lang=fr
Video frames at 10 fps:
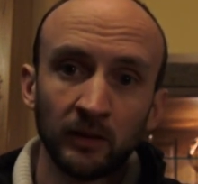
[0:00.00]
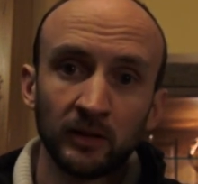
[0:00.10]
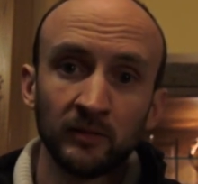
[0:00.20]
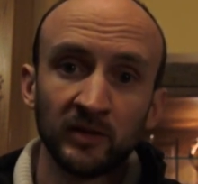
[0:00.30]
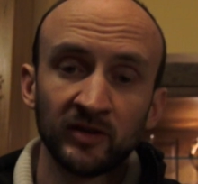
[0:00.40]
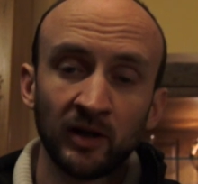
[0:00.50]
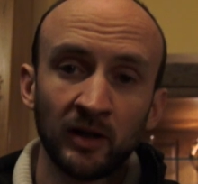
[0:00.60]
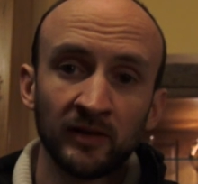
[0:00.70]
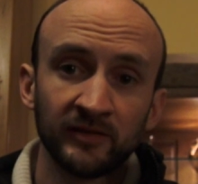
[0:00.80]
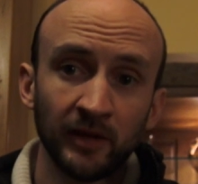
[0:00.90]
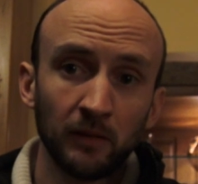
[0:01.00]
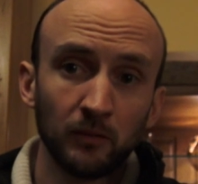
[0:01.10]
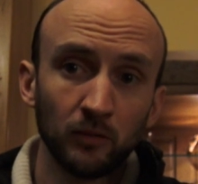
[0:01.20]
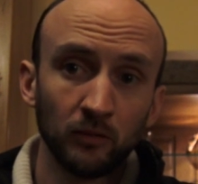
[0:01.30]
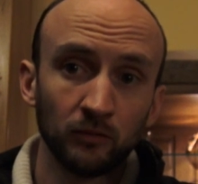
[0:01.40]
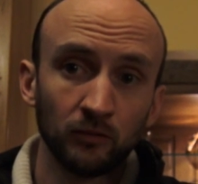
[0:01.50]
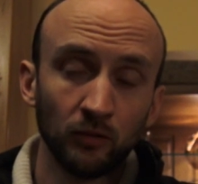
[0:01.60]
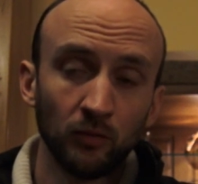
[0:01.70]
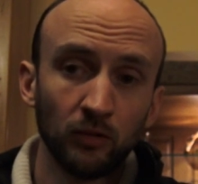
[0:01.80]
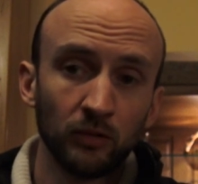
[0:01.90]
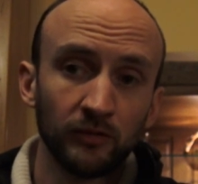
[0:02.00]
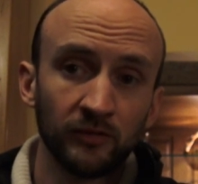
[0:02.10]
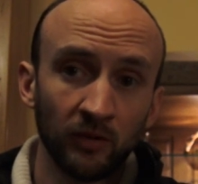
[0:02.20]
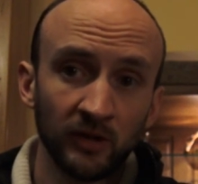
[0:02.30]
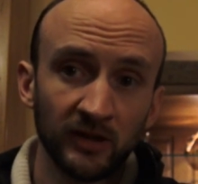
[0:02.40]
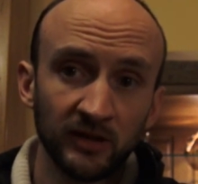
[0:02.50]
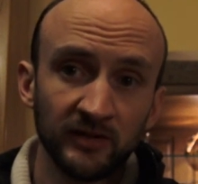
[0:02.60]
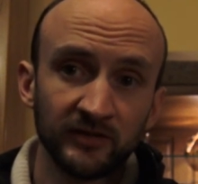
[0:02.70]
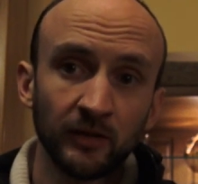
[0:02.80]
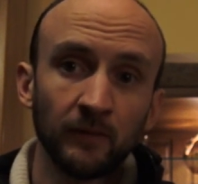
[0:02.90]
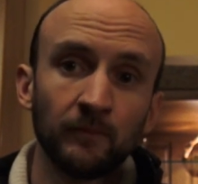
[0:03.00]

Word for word: qui mettra un terme aux troubles dans l'Église.